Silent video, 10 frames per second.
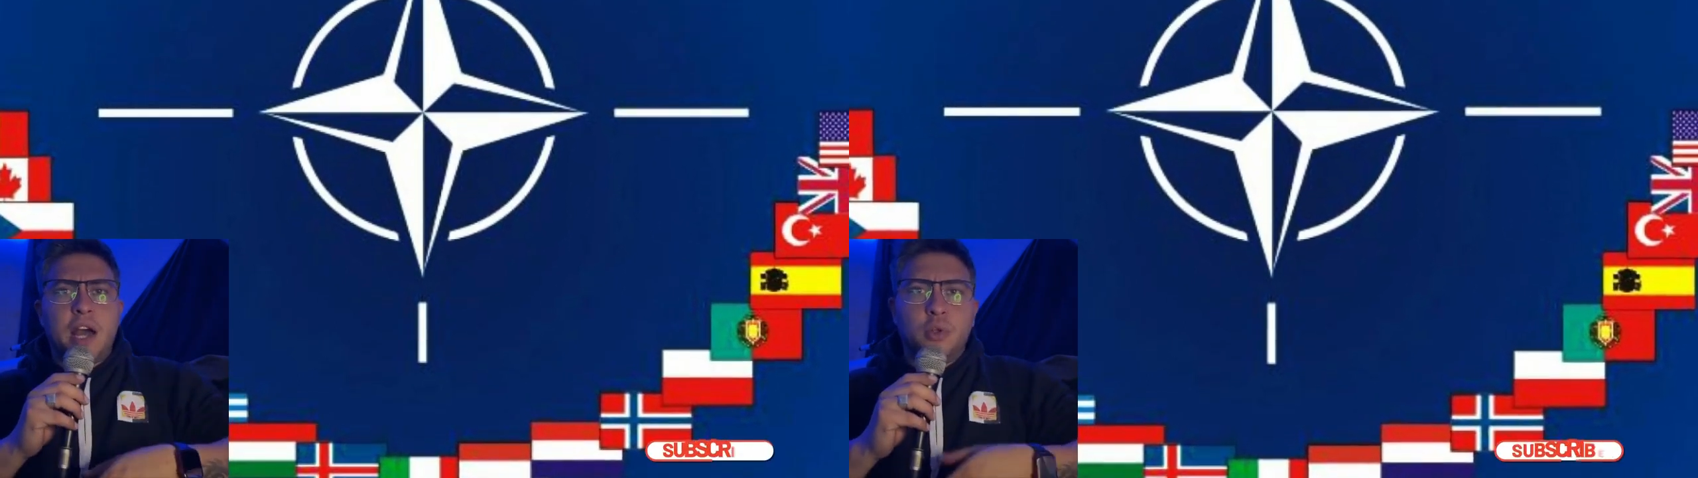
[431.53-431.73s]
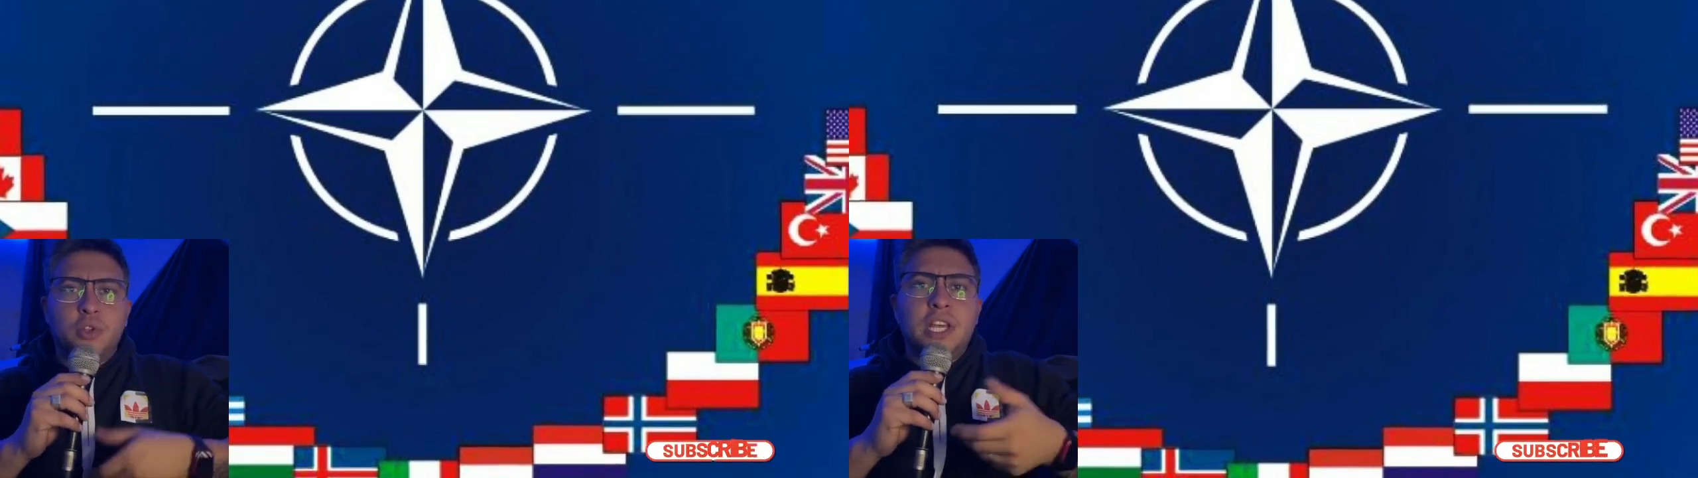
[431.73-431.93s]

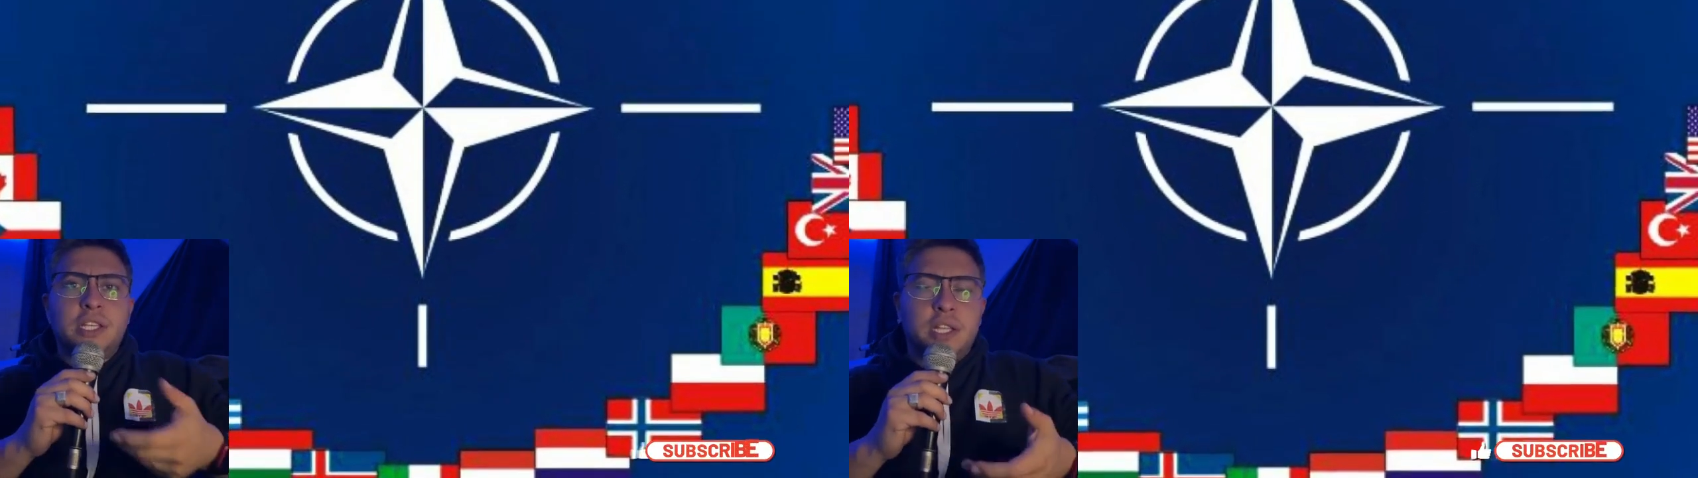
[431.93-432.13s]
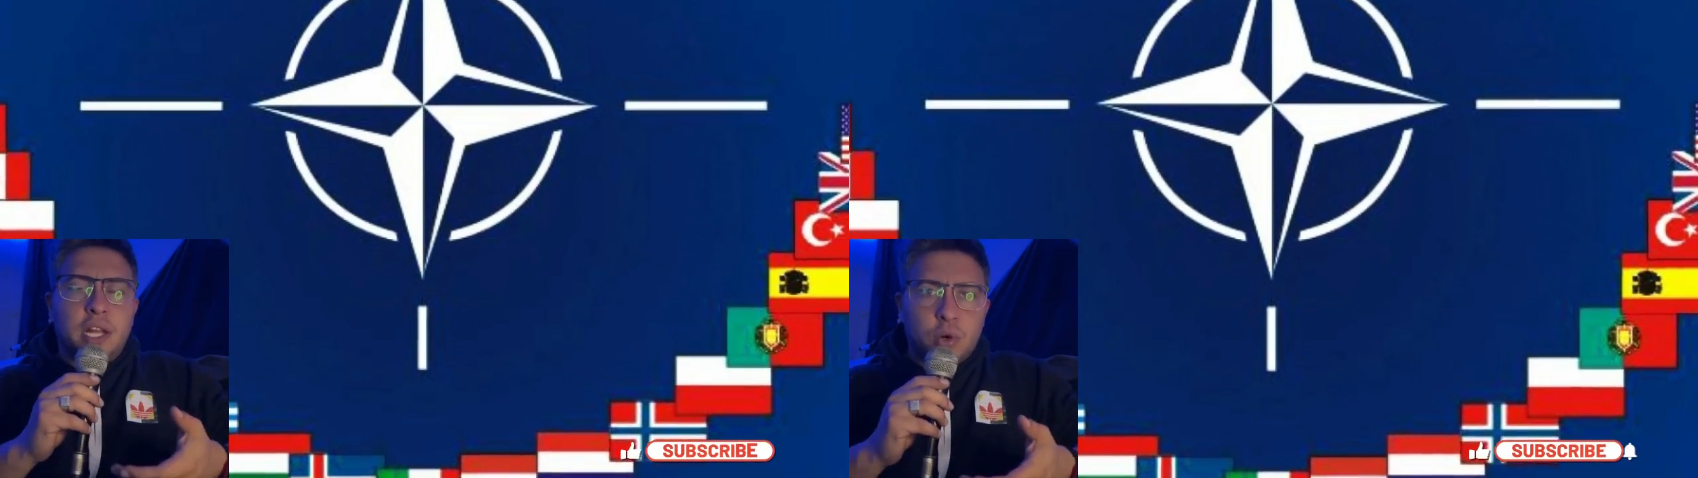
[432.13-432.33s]

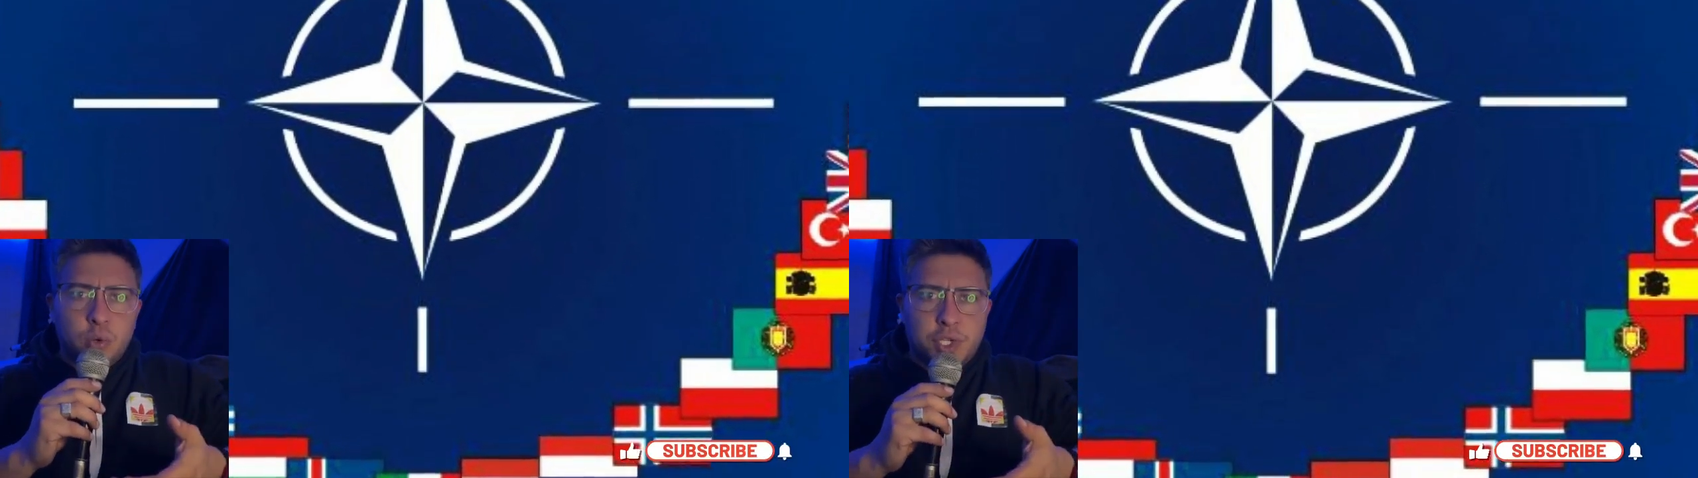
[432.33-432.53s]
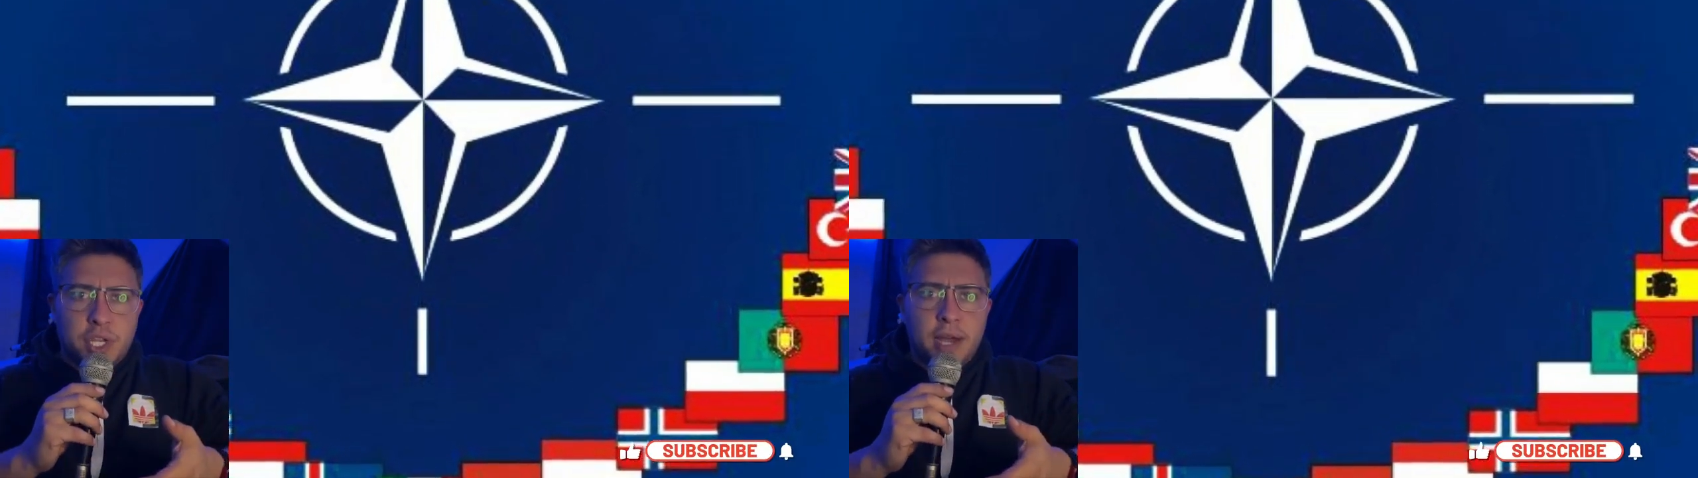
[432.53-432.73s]
desde
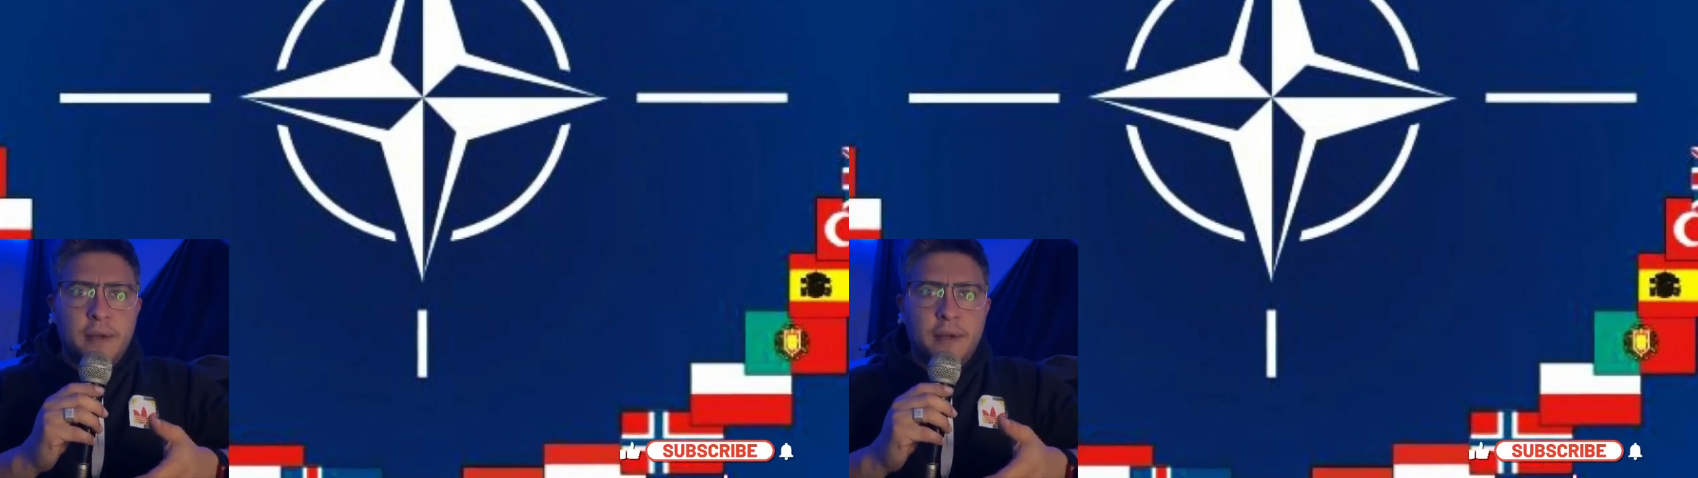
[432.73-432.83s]
Rusia,